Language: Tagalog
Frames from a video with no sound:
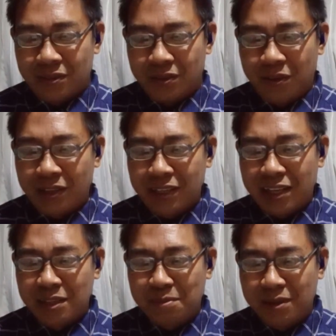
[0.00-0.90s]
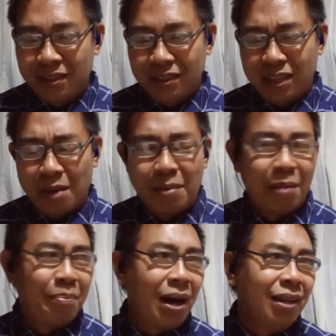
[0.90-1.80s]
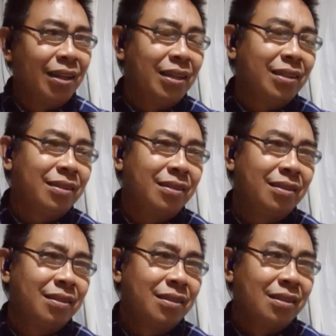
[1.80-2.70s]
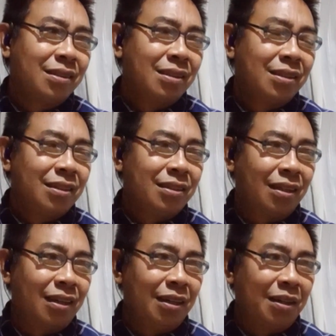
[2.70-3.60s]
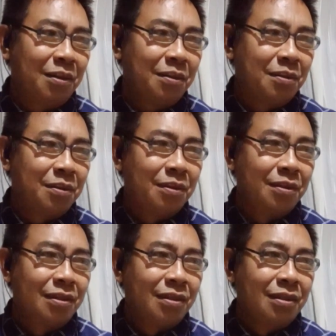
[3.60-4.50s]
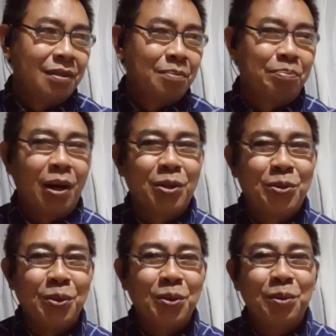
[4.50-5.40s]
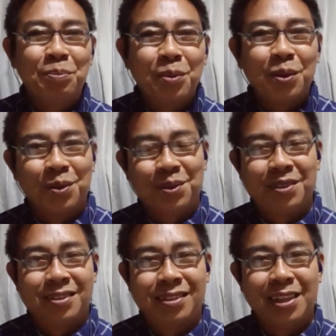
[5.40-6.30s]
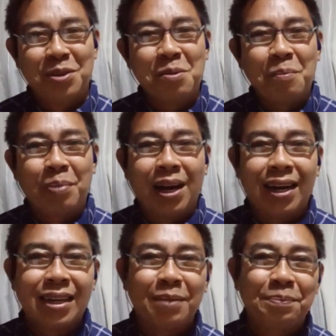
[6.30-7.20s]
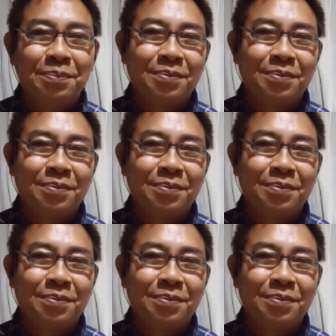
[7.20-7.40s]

O kaya naman ay eh, nababaling sa pagsunod mo sa iyong pangarap,